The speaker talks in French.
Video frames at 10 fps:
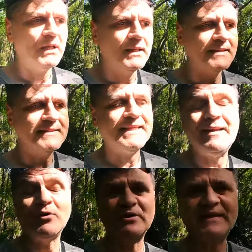C'est la
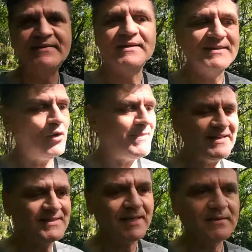mentalité, c'est le
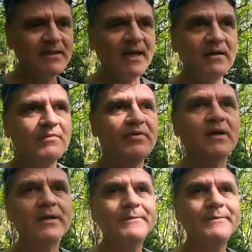mindset, il n'y a rien à faire.